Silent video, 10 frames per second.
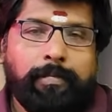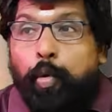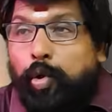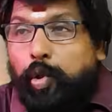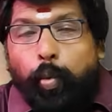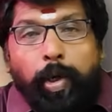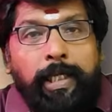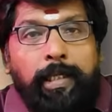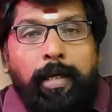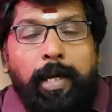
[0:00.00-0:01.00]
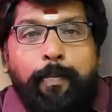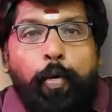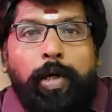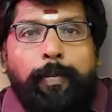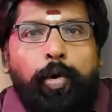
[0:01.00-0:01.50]
போட்டு உடைக்கிறாருன்னா
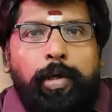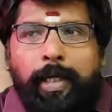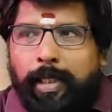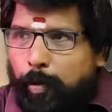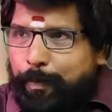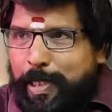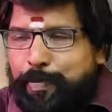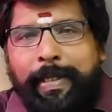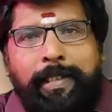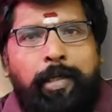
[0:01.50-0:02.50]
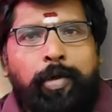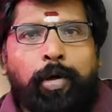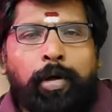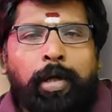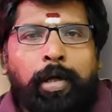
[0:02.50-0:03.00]
போகிற போக்கில் ஏதோ ப்ரெஸ் மீட்லேயோ